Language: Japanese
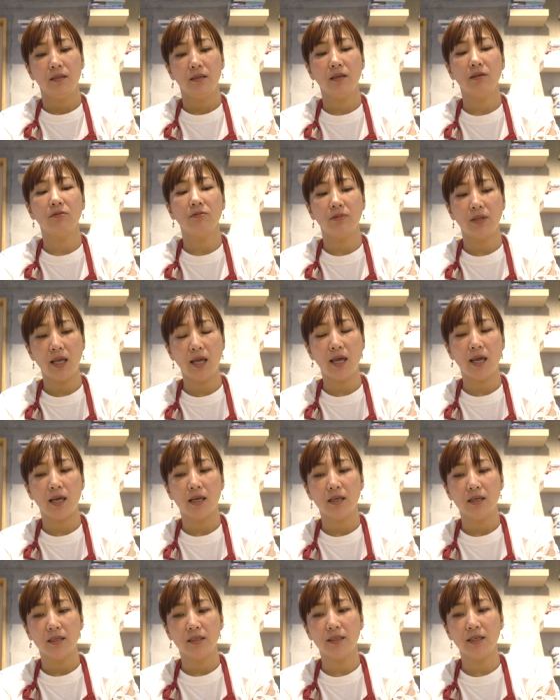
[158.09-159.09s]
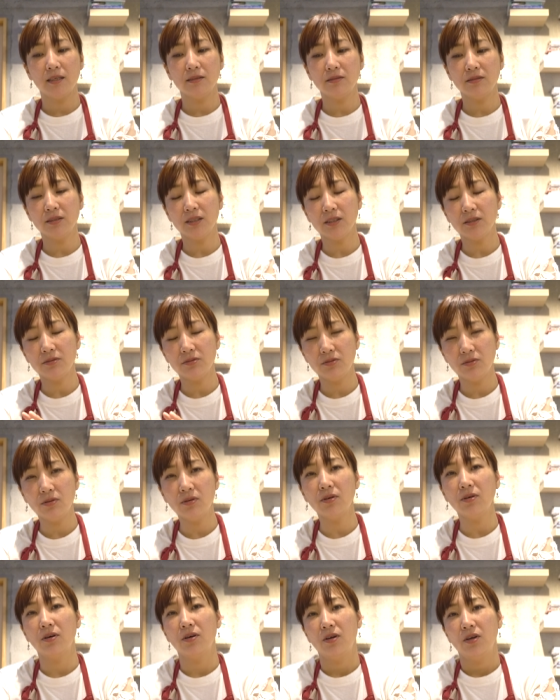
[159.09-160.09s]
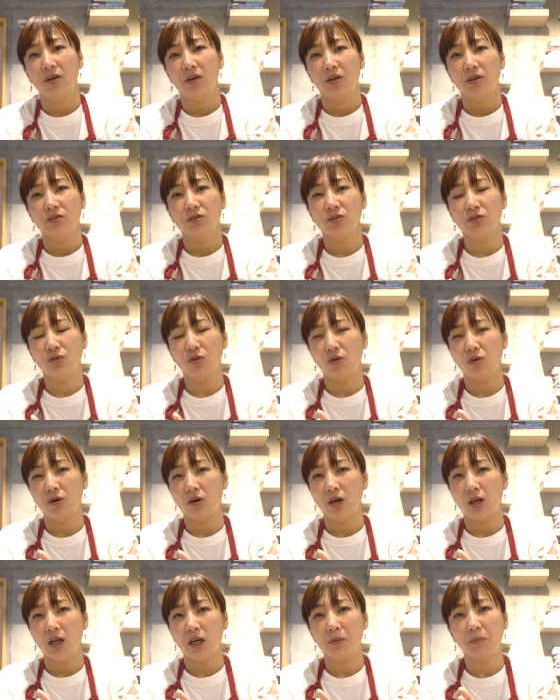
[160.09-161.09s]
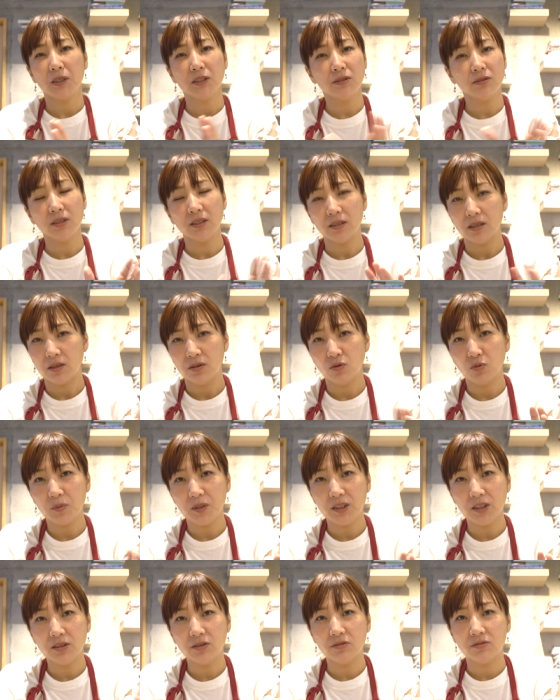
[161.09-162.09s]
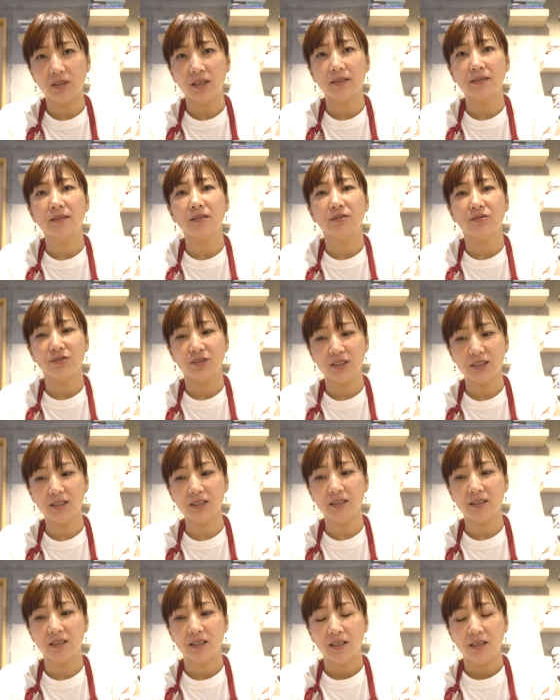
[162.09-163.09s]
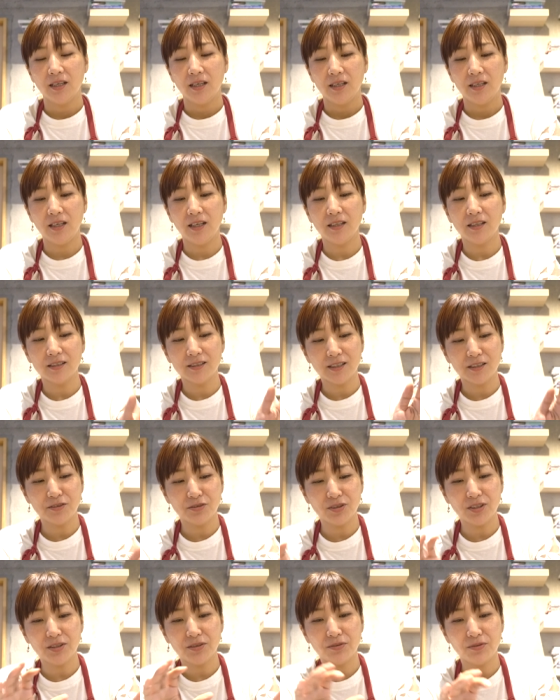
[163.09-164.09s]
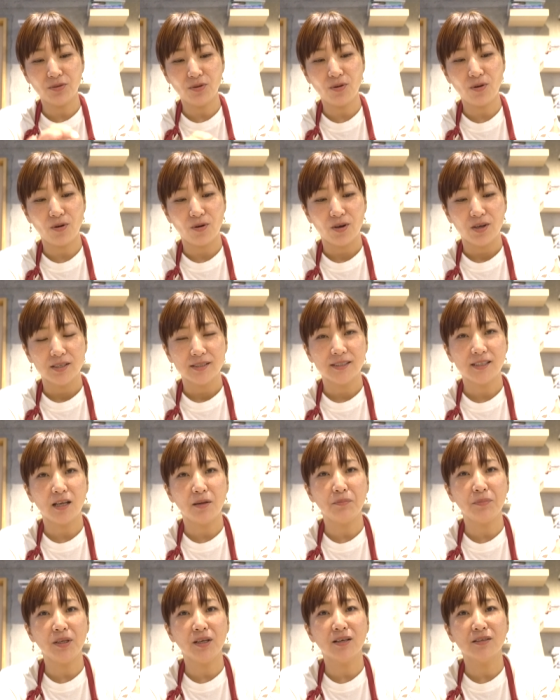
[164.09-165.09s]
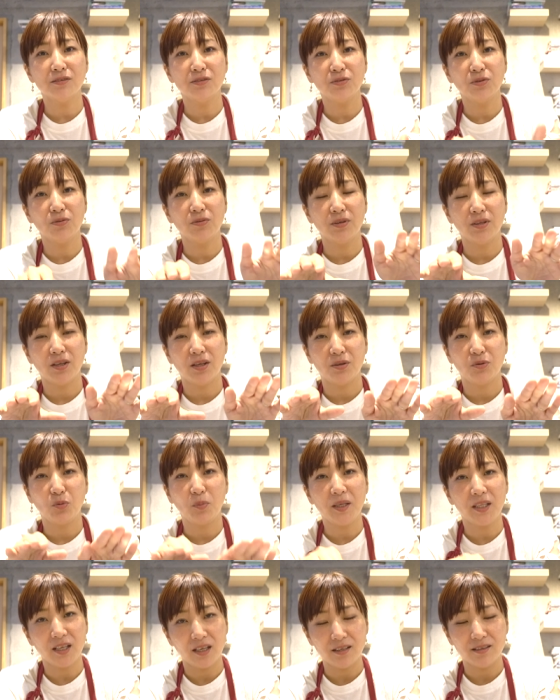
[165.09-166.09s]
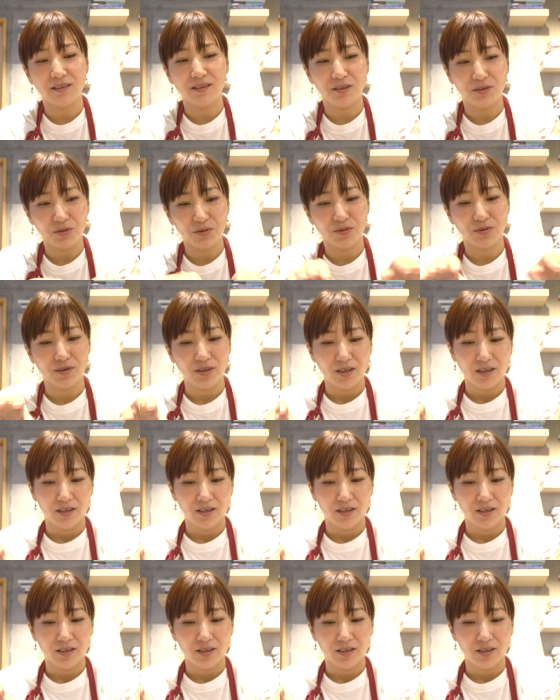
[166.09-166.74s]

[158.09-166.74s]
なので入れすぎるとちょっと甘すぎて飲みにくくなっちゃうし、入れなさすぎると酸味が強くて飲めないっていう、